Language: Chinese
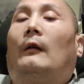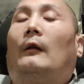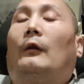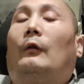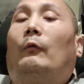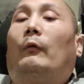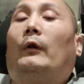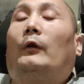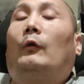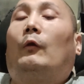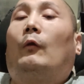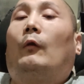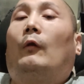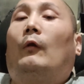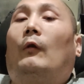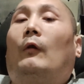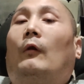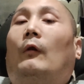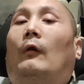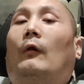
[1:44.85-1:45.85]
刘卫
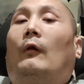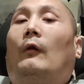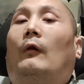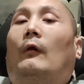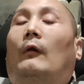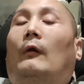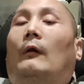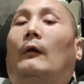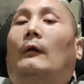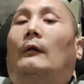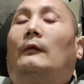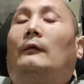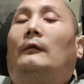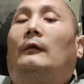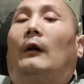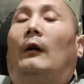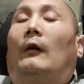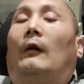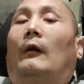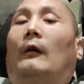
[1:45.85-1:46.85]
东
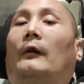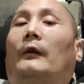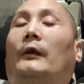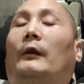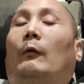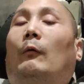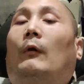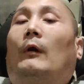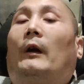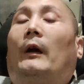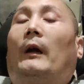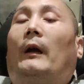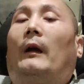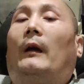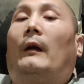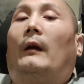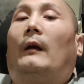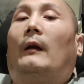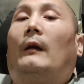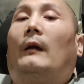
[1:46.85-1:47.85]
等一伙
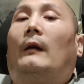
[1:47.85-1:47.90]
人。